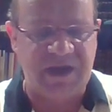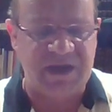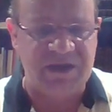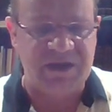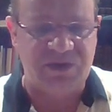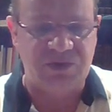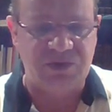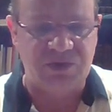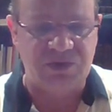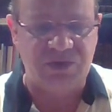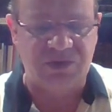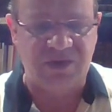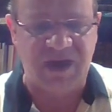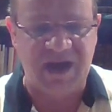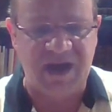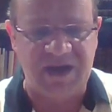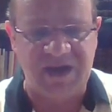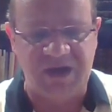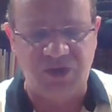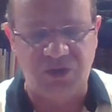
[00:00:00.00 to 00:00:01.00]
quelques
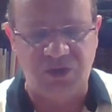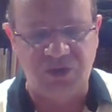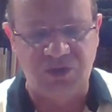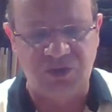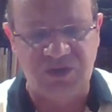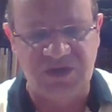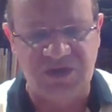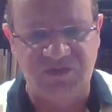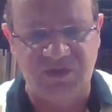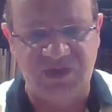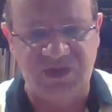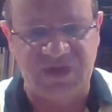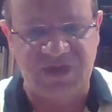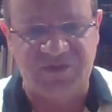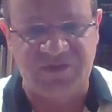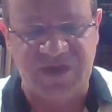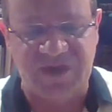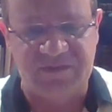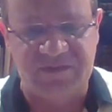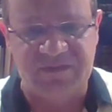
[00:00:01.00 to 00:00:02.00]
halachot au niveau de la
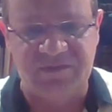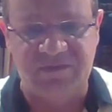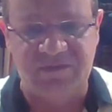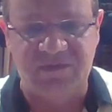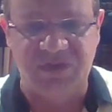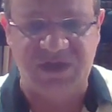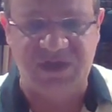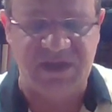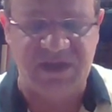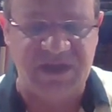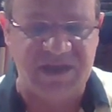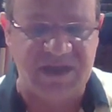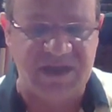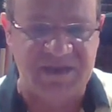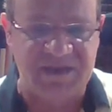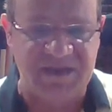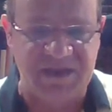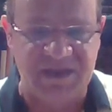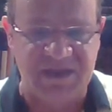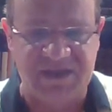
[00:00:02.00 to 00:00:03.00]
femme, ce qui est
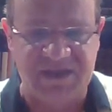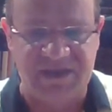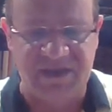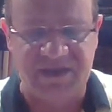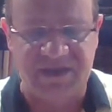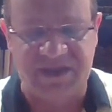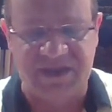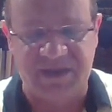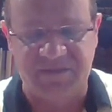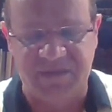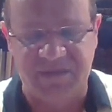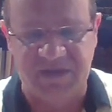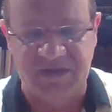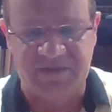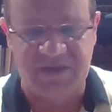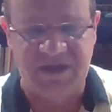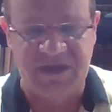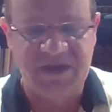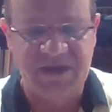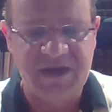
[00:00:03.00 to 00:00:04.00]
interdit et ce qui est
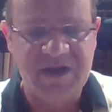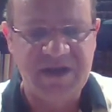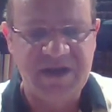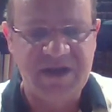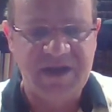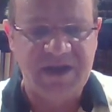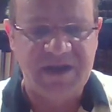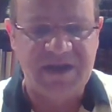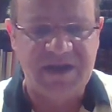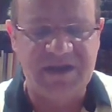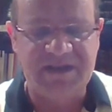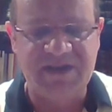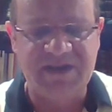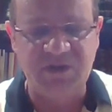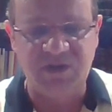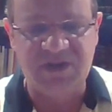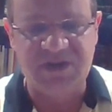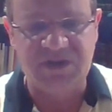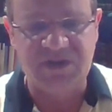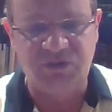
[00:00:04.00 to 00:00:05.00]
permis. Et si
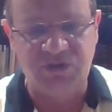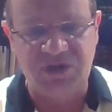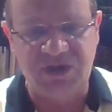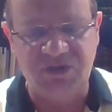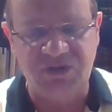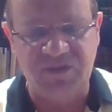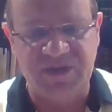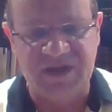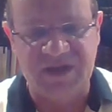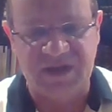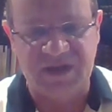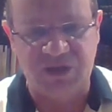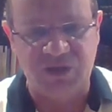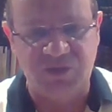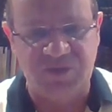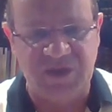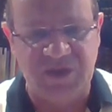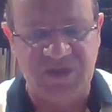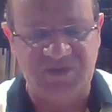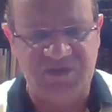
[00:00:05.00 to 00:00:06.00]
on les étudie de manière
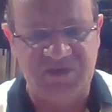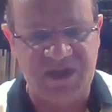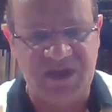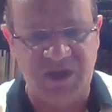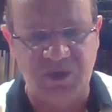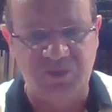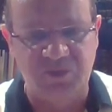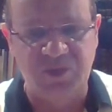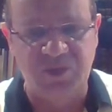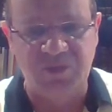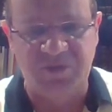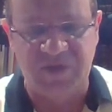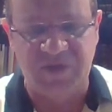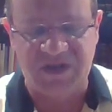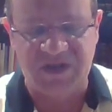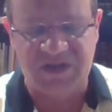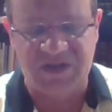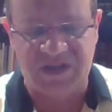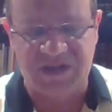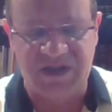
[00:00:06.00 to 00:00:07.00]
superficielle, on peut
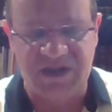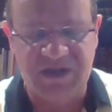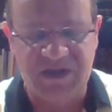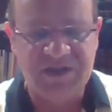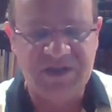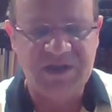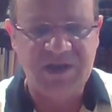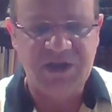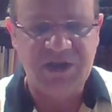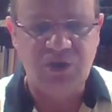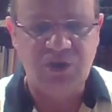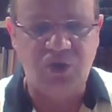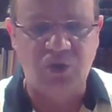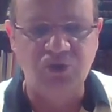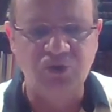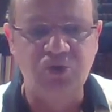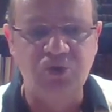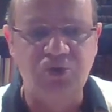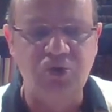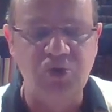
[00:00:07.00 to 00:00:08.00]
penser qu'on
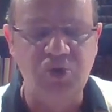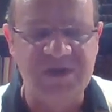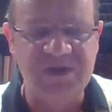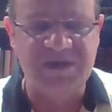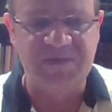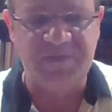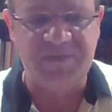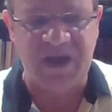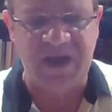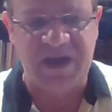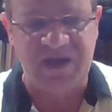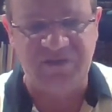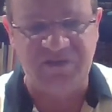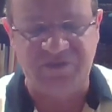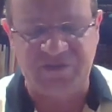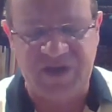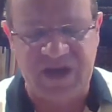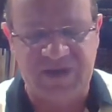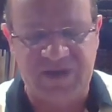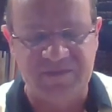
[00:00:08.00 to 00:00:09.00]
n'autorise pas la
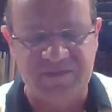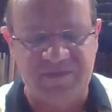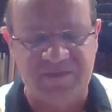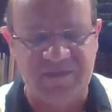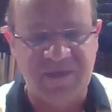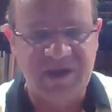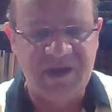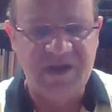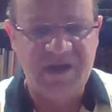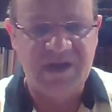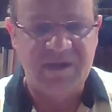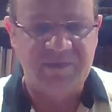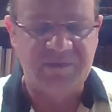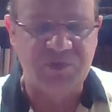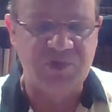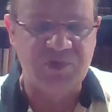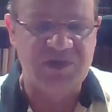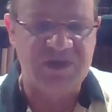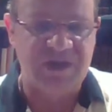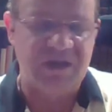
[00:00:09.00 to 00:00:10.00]
femme
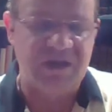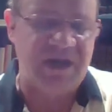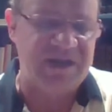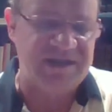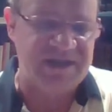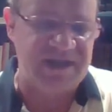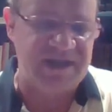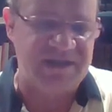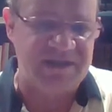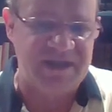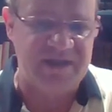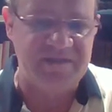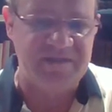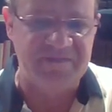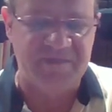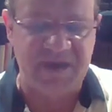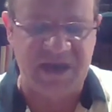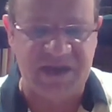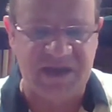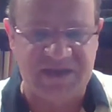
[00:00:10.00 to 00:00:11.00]
pour, à certaines
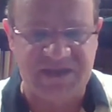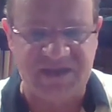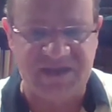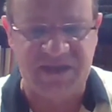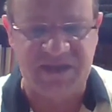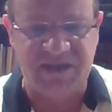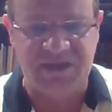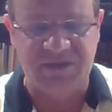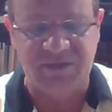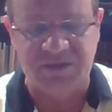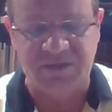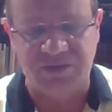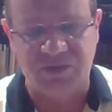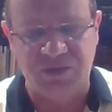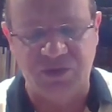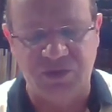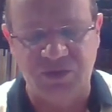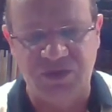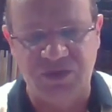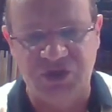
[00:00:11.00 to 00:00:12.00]
pratiques euh,
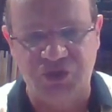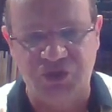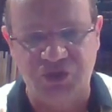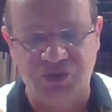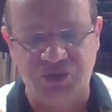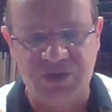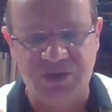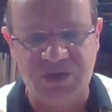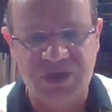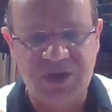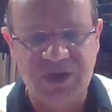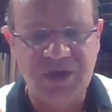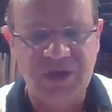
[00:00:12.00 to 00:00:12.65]
religieuses,